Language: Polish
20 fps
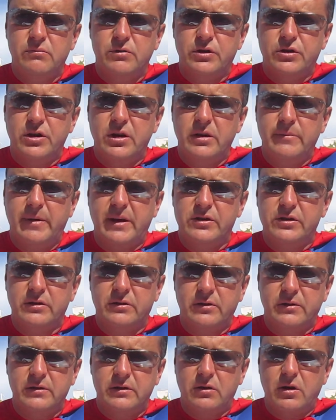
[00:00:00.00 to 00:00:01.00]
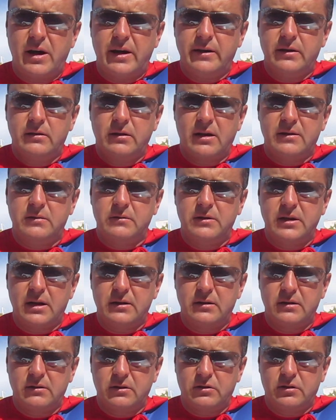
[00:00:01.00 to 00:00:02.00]
jeżeli macie, drodzy kochani,
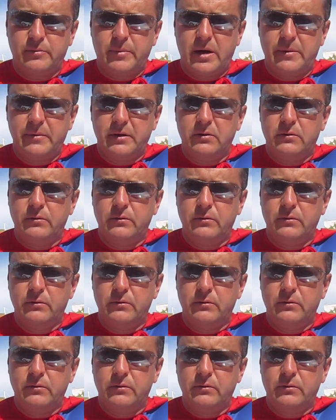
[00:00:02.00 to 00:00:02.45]
asocjacje z osobami,